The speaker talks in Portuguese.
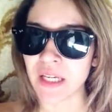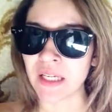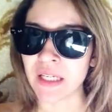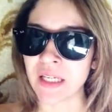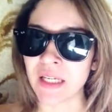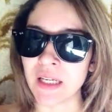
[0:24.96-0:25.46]

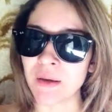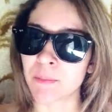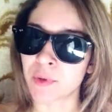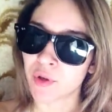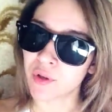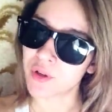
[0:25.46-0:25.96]
e,
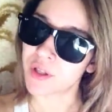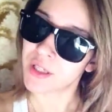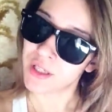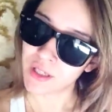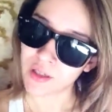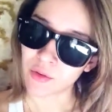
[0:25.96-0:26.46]
pro...
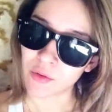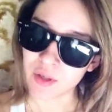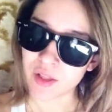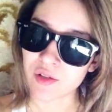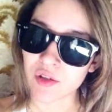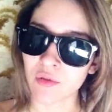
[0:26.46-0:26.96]
e com
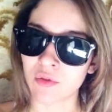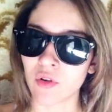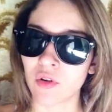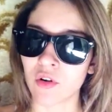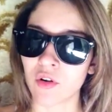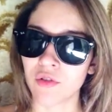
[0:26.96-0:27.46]
isso eu
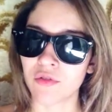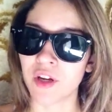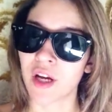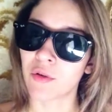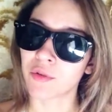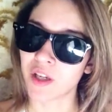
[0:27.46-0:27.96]
vou
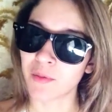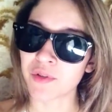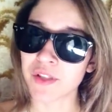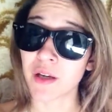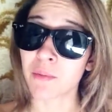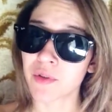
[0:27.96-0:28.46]
ficar um tempo
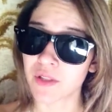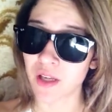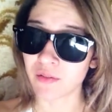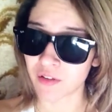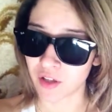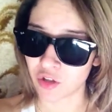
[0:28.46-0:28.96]
sem
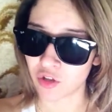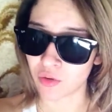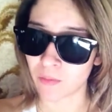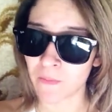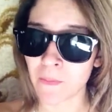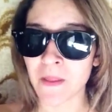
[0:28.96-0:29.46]
postar vídeo.
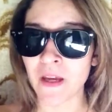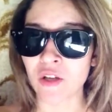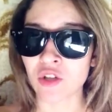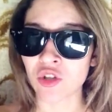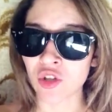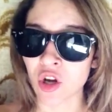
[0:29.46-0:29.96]

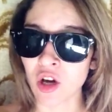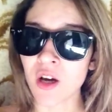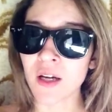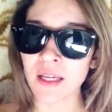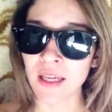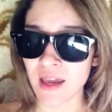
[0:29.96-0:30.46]

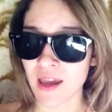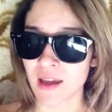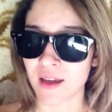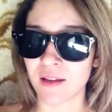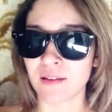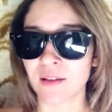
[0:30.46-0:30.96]
Só
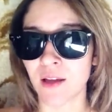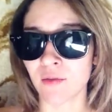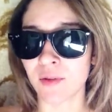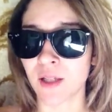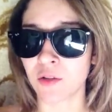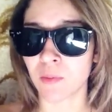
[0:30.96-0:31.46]
que tem
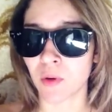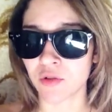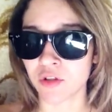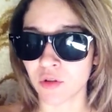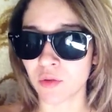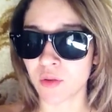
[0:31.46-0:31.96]
um lado bom
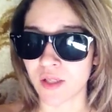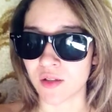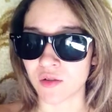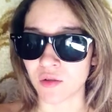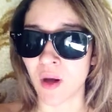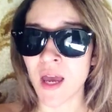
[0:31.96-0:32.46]
de tudo
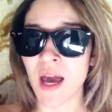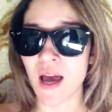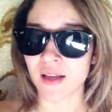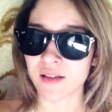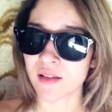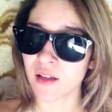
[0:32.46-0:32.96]
isso.
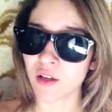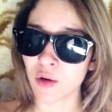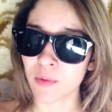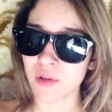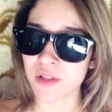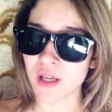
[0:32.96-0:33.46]
Assim que eu
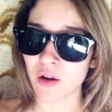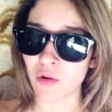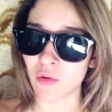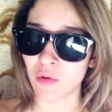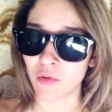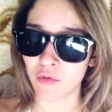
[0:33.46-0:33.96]
postar
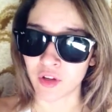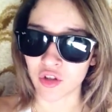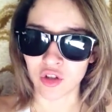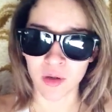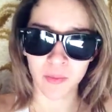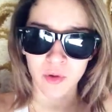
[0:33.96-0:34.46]
o
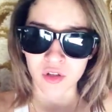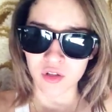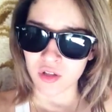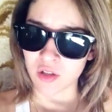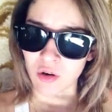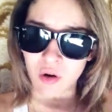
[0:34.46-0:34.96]
vídeo,
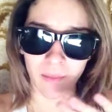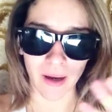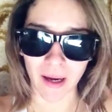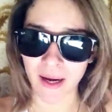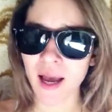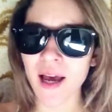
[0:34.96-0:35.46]
depois que eu
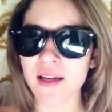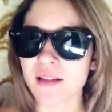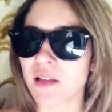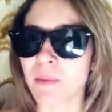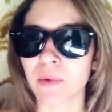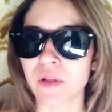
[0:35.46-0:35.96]
arrumar a
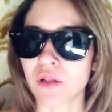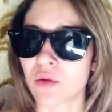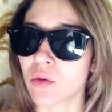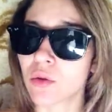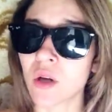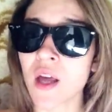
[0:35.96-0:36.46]
casa, depois de
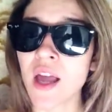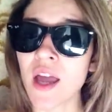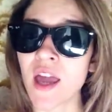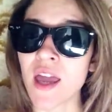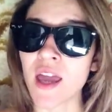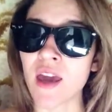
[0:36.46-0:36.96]
tudo,
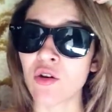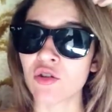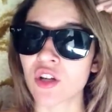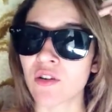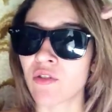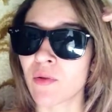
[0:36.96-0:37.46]
eu
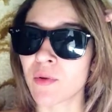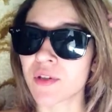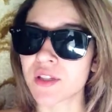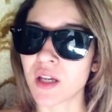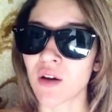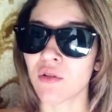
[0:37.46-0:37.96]
já vou
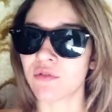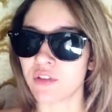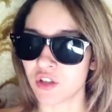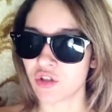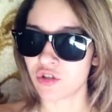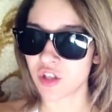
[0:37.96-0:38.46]
postar o
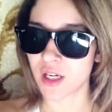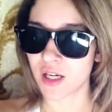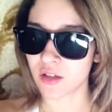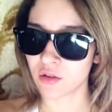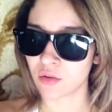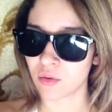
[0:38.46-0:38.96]
vídeo
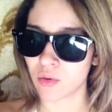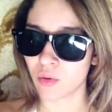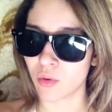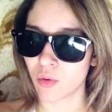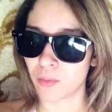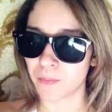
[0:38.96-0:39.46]
direto
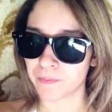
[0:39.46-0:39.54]
do,